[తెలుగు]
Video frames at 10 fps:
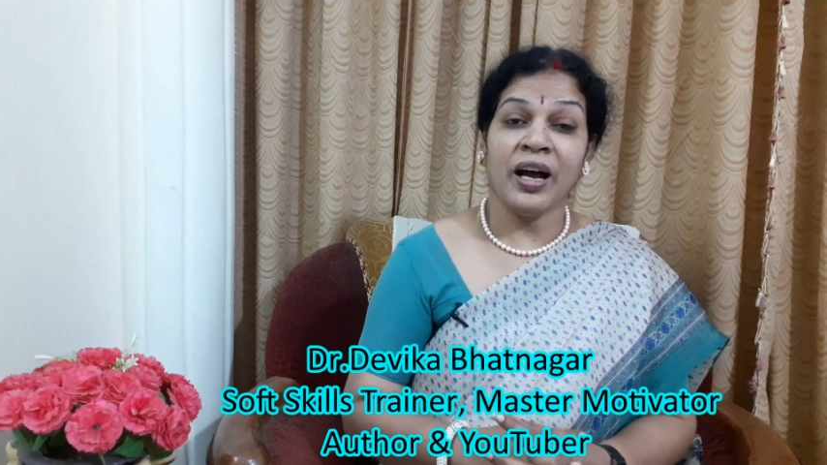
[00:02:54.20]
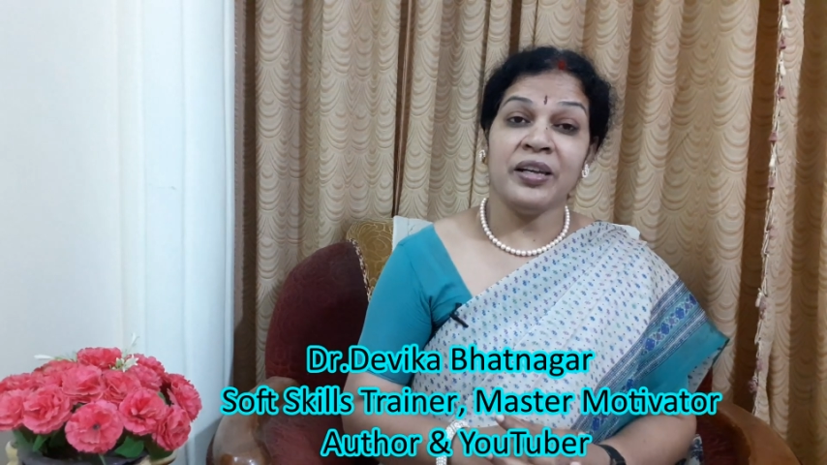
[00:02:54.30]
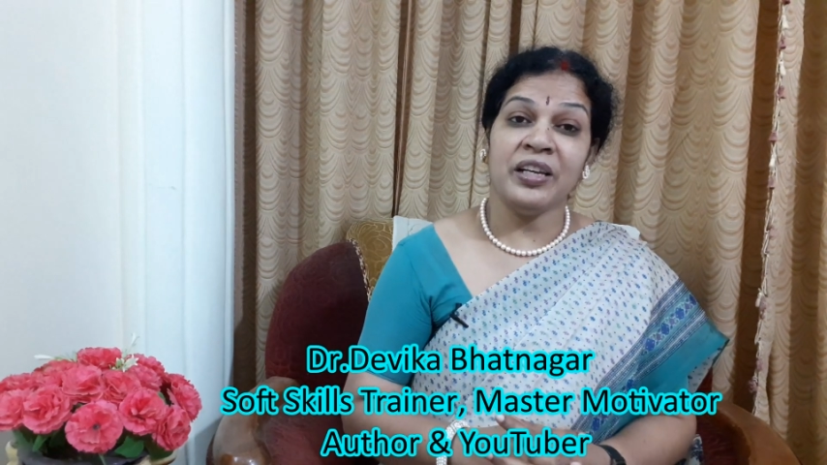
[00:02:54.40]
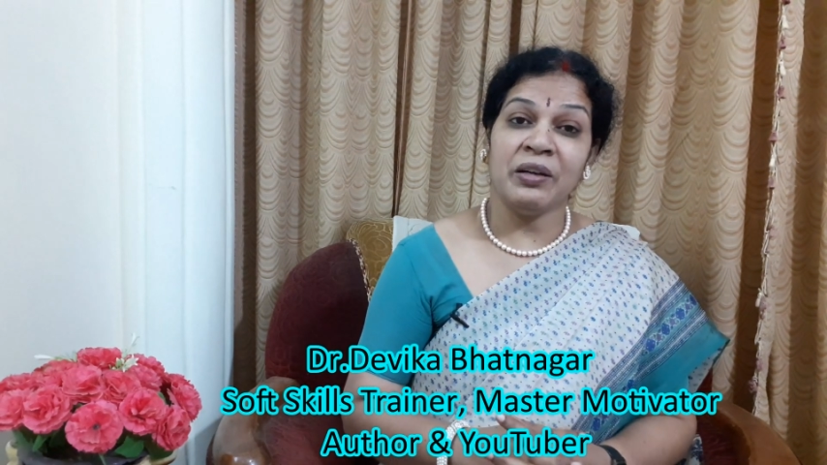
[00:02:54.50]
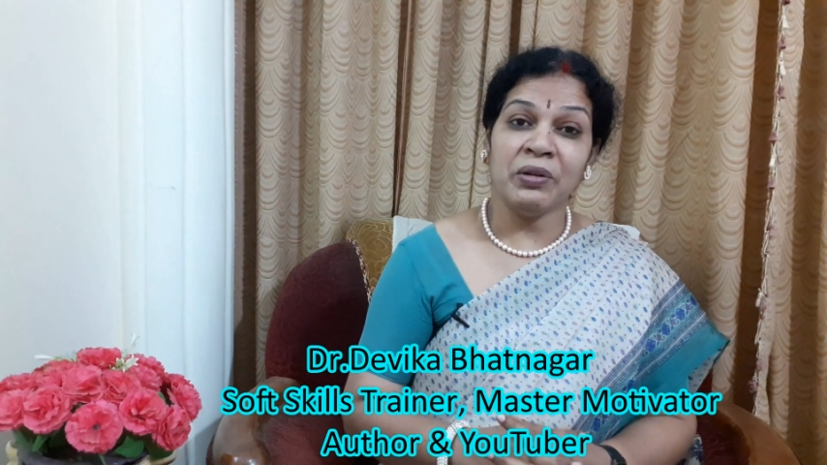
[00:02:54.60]

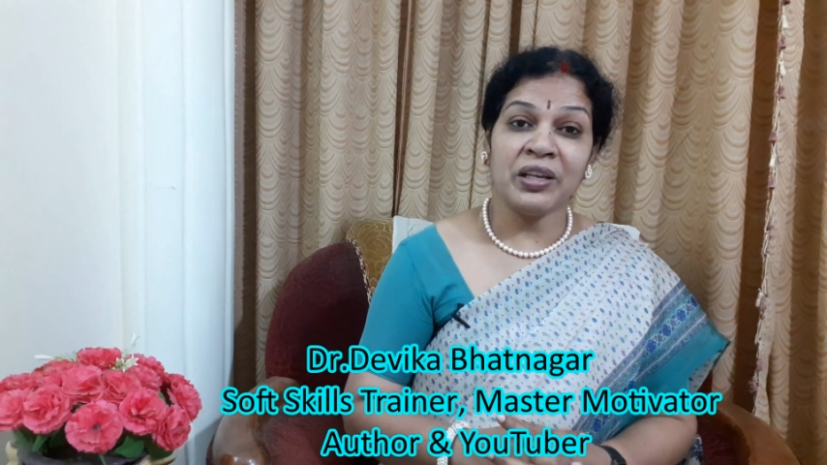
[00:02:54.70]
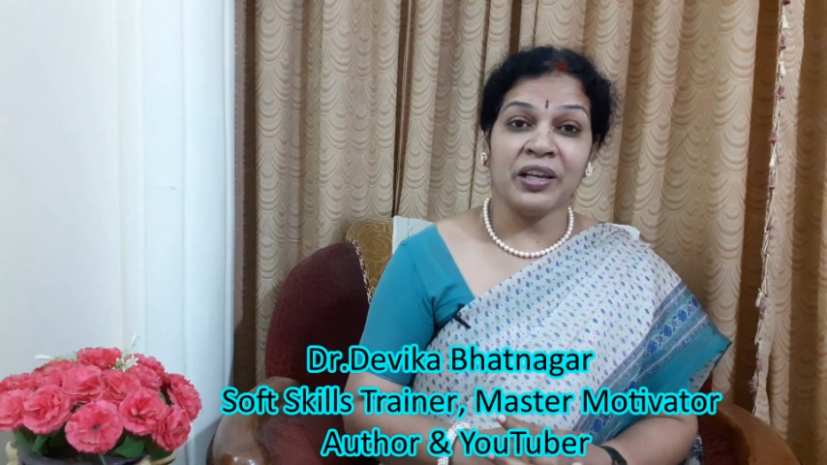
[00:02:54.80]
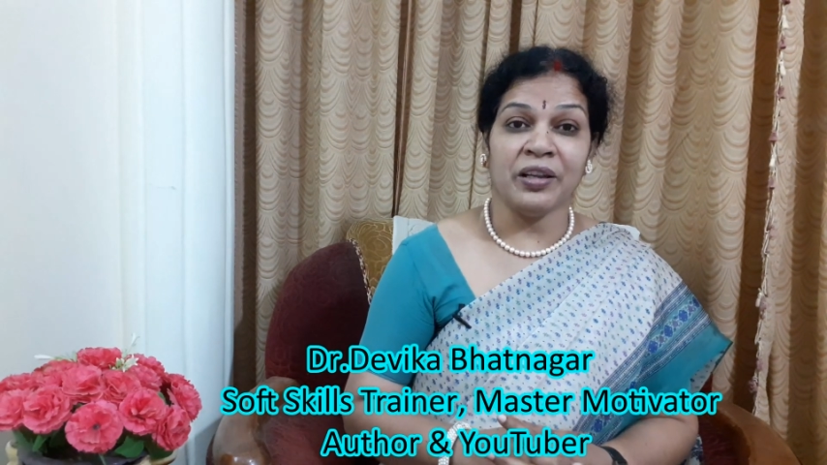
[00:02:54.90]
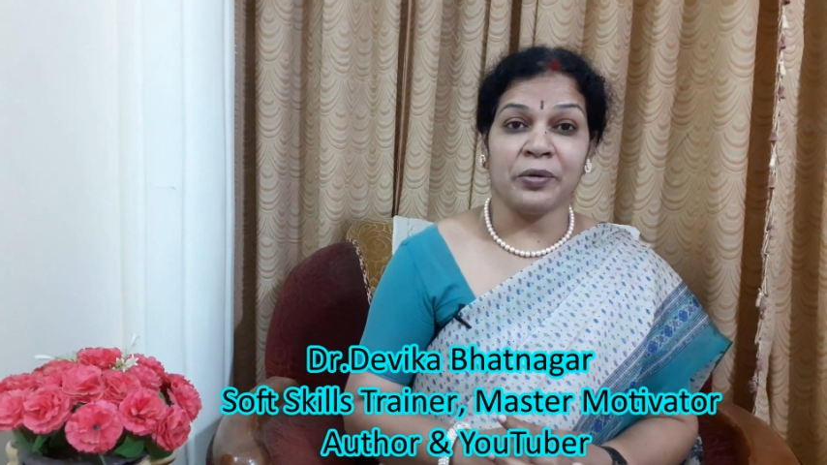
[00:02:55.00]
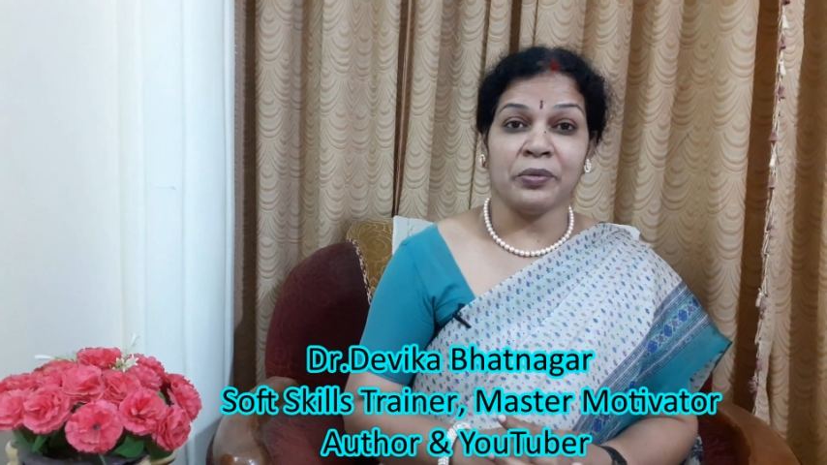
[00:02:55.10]
అనే లెవెల్కి
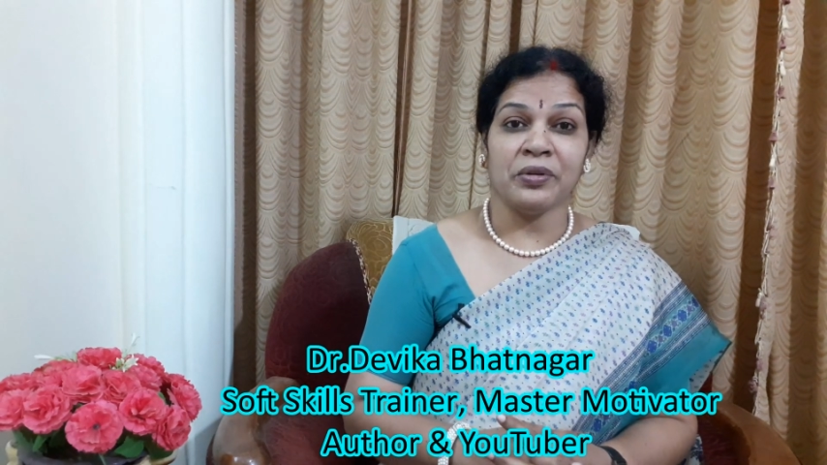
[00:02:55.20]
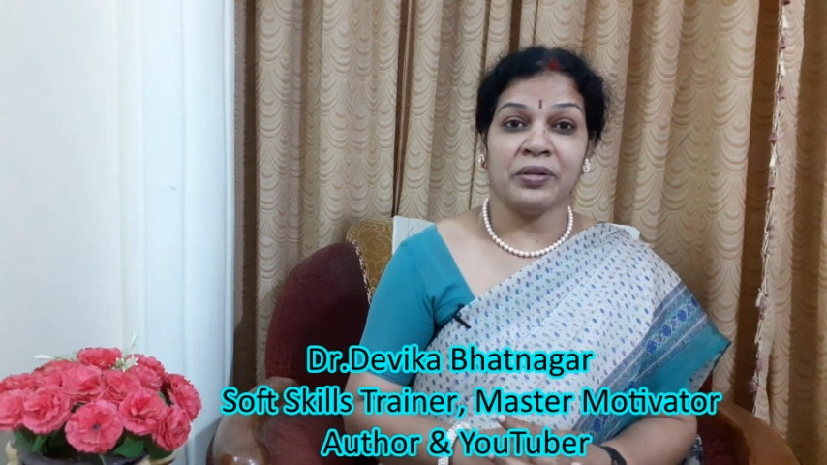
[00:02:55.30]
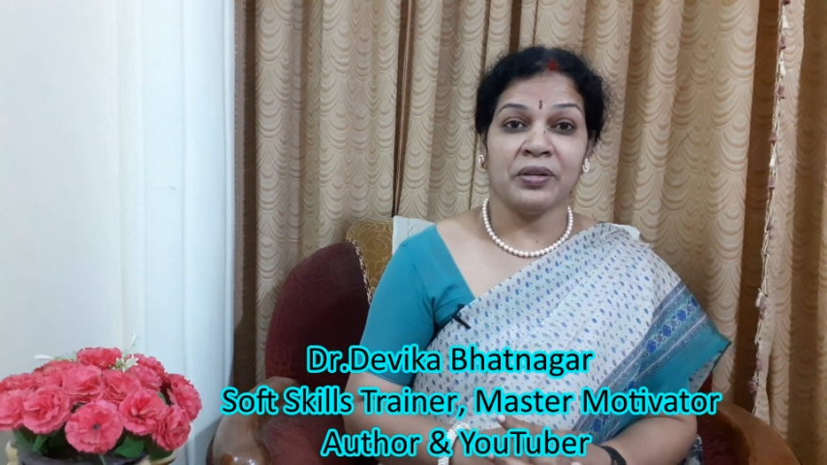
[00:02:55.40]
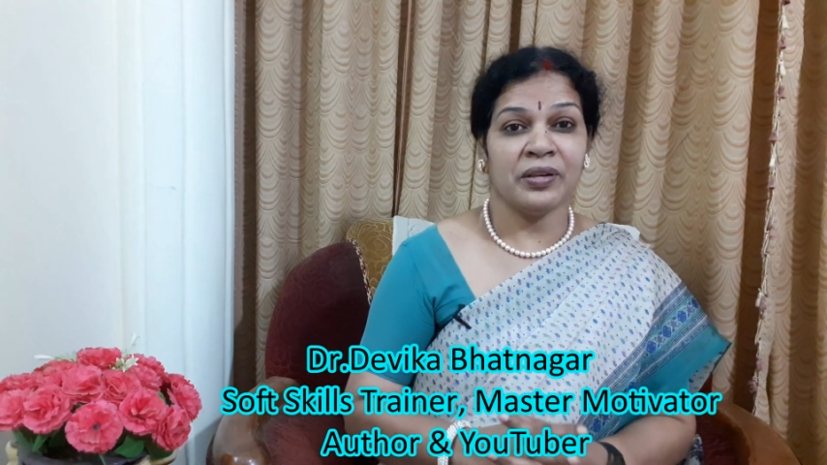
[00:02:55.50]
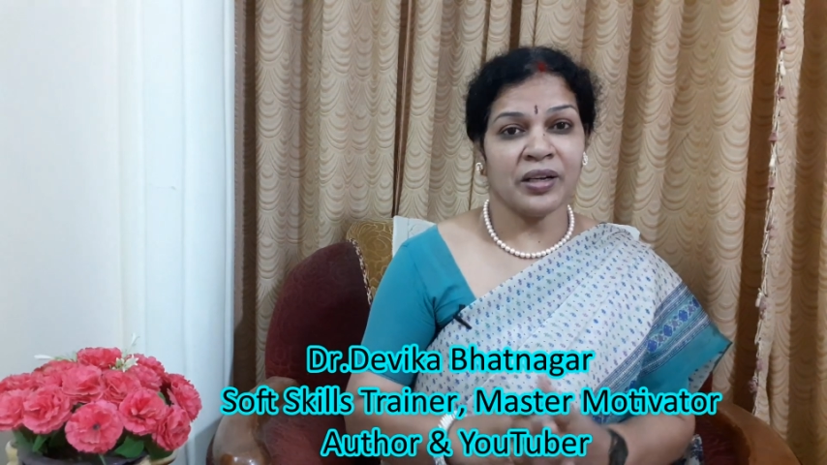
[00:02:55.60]
వెళ్ళారు
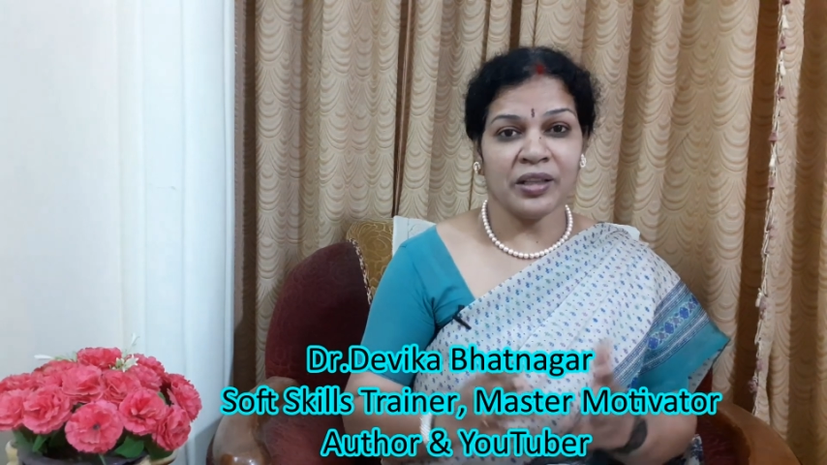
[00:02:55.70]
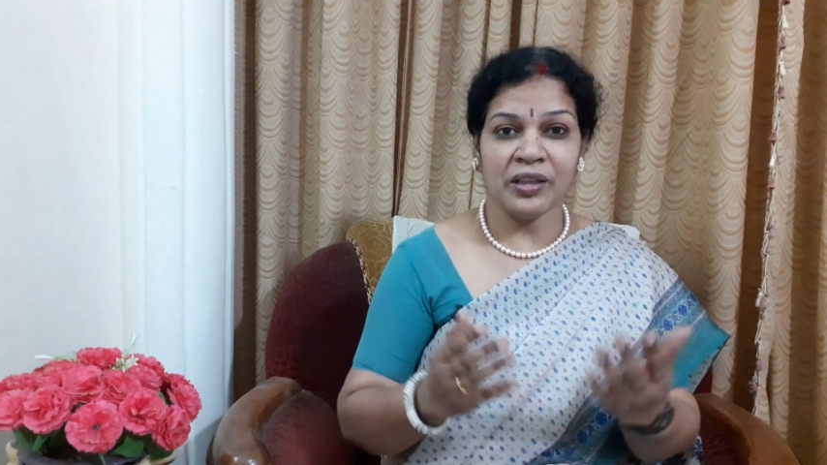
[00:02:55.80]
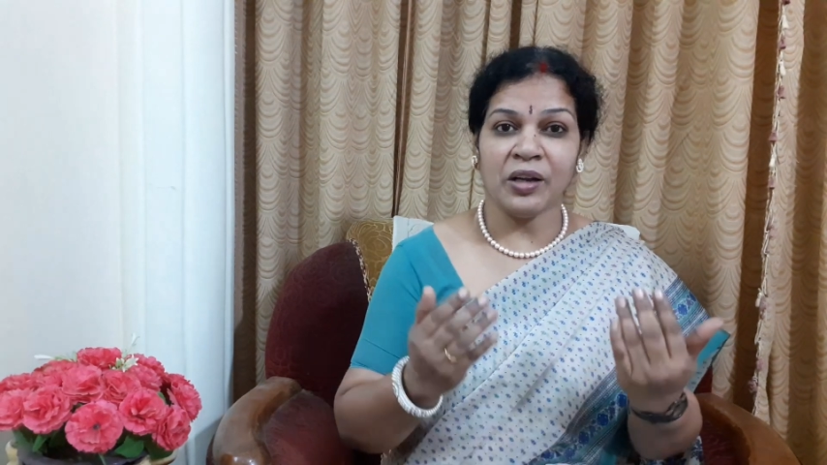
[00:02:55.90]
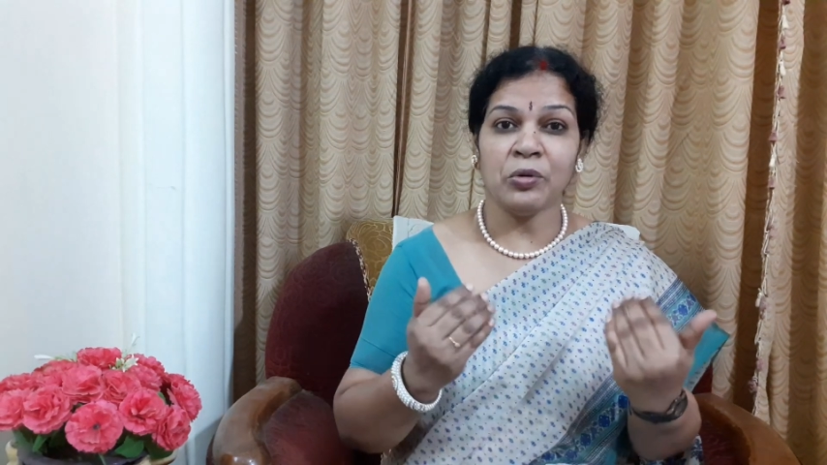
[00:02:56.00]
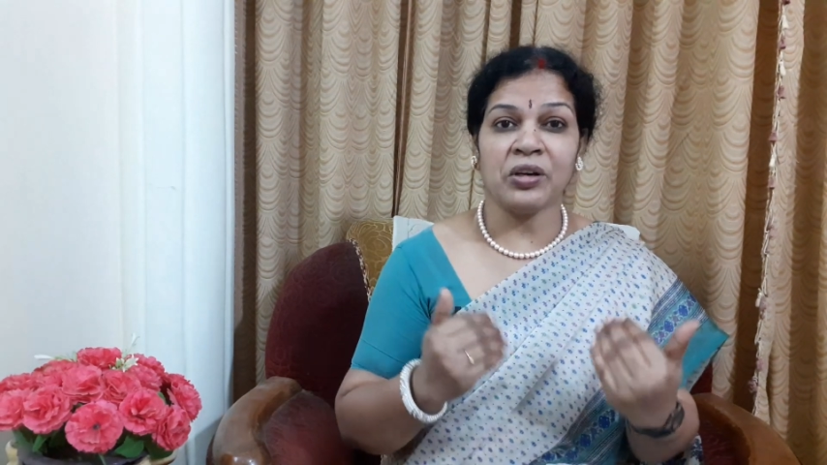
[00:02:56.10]
నాకు అది
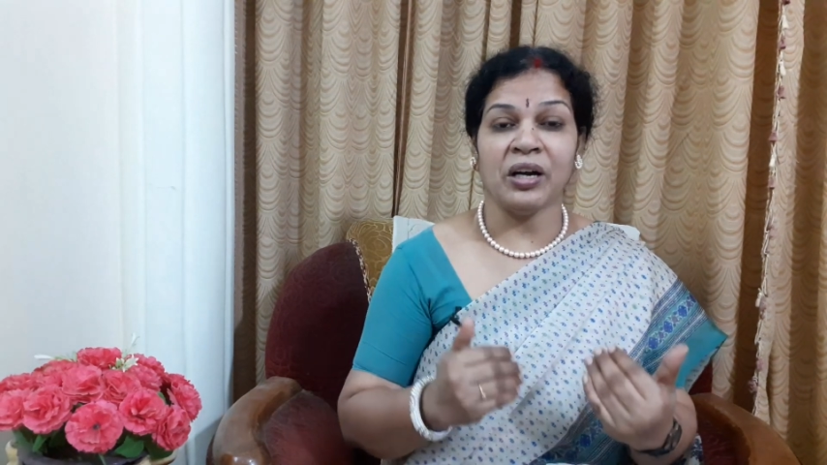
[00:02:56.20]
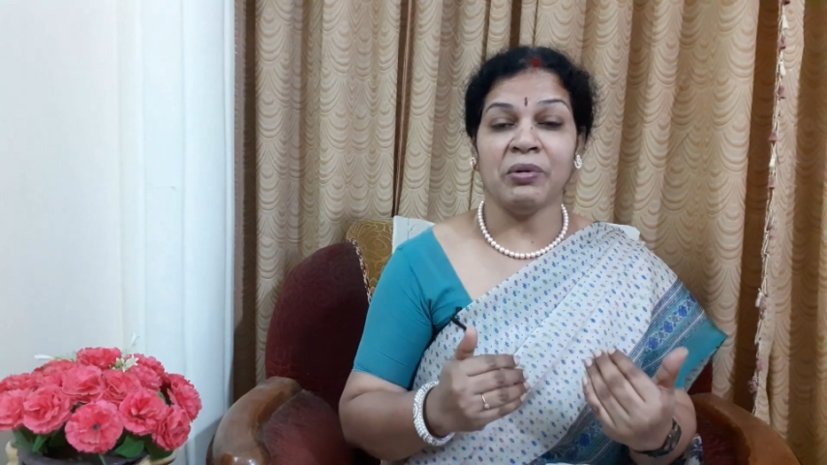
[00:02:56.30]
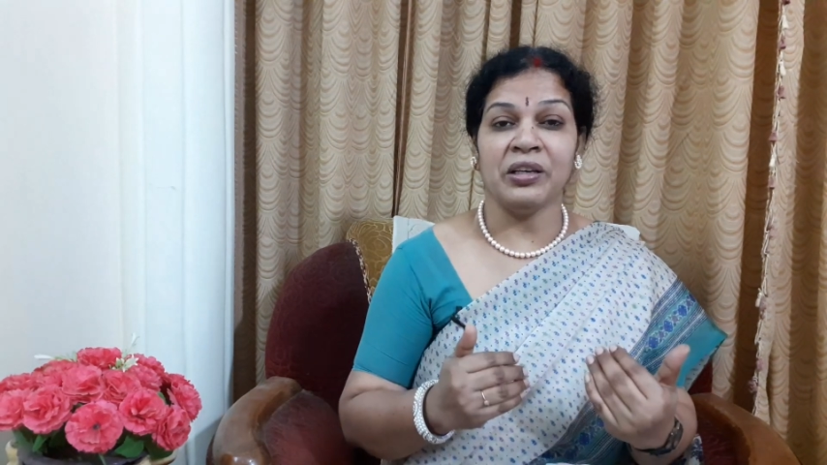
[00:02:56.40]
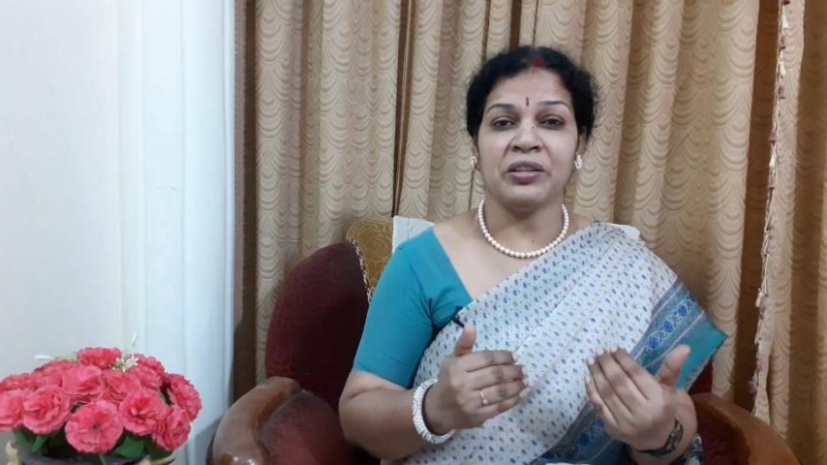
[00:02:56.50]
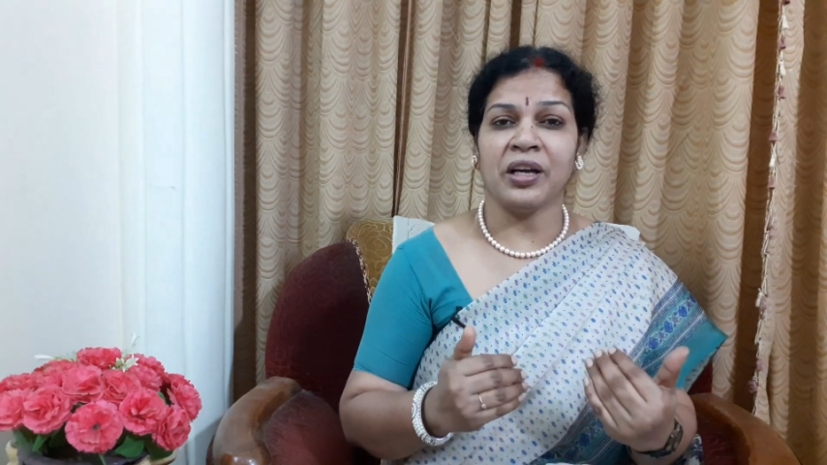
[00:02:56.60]
ఎలాగో కావాలి